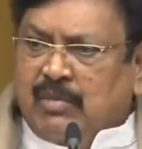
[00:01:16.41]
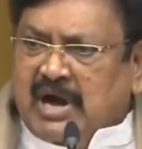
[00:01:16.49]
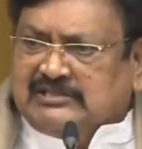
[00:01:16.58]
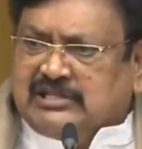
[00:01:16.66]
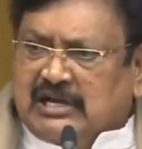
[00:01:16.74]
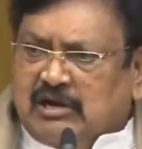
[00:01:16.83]

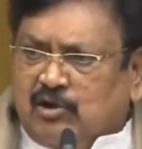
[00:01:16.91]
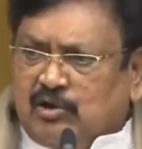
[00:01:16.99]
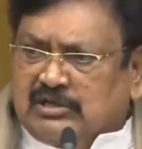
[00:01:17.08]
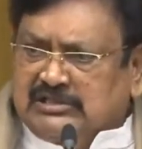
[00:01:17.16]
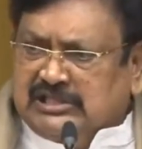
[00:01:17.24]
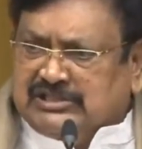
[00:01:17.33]
మాచర్లలో
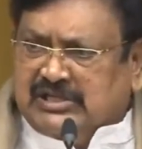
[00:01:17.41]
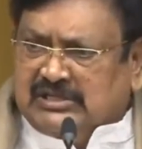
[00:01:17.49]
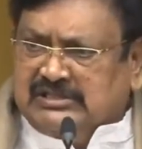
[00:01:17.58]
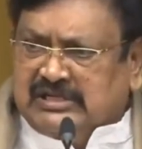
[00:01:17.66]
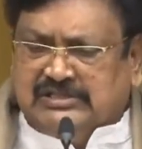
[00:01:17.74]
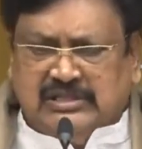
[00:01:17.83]

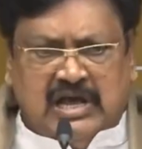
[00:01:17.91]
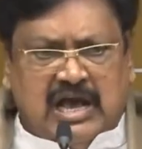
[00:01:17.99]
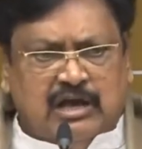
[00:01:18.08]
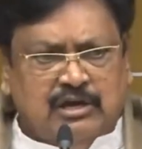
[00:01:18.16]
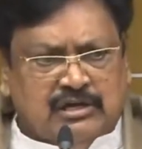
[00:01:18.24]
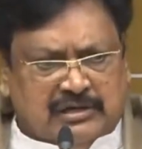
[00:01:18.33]
రిజిస్టర్ చేసిన
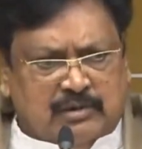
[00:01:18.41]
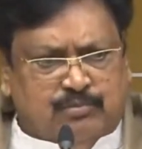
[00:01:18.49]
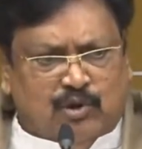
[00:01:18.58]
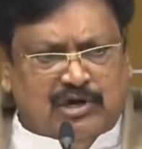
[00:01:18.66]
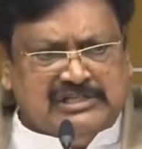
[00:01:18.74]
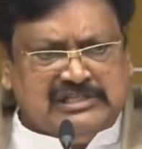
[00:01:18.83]
నేను
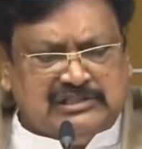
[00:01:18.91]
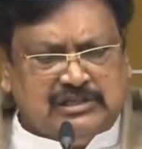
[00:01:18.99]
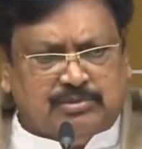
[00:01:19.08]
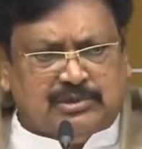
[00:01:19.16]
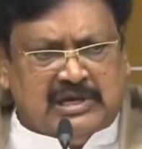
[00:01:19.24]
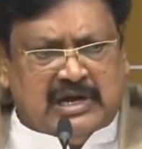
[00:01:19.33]
పోలీసుకి
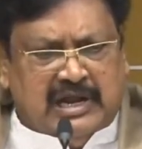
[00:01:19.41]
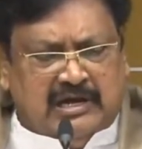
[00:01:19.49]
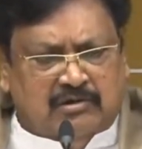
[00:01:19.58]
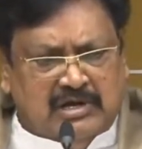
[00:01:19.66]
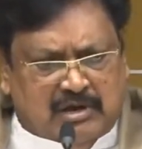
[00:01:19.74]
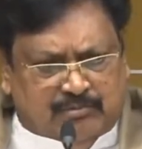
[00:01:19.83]
చెబుతున్నా
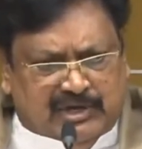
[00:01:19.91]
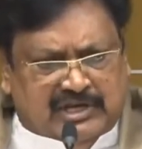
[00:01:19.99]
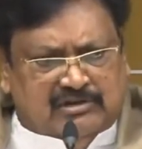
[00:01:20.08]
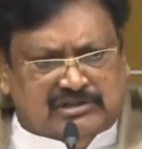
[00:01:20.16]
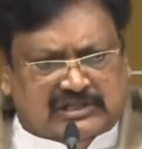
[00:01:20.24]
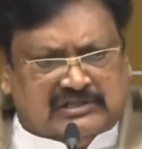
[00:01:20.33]
నేను
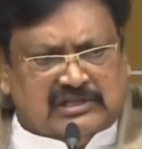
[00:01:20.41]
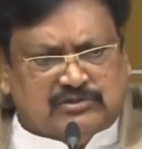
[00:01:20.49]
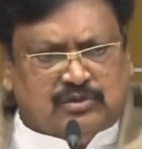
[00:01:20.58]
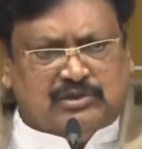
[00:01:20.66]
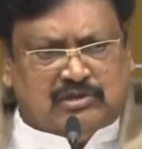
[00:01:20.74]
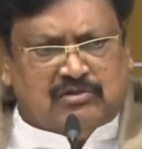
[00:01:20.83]
మీరు
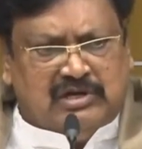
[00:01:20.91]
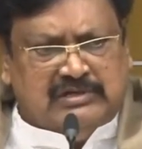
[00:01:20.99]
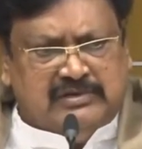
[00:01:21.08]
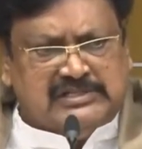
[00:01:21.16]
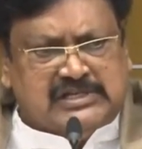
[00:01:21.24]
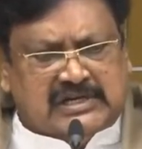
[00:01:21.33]
చిత్తశుద్ధితో
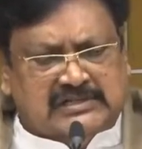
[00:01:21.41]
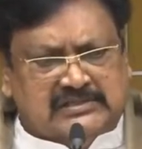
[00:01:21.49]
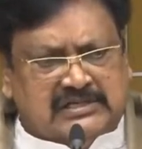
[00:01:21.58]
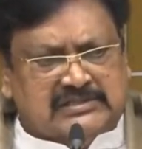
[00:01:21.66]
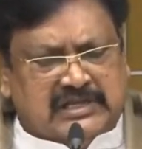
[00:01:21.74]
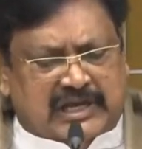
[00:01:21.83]
ఇన్వెస్టిగేట్
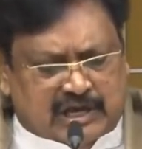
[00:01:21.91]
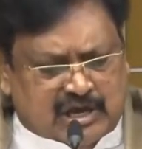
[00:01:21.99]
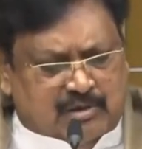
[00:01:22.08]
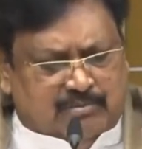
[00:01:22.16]
చేస్తే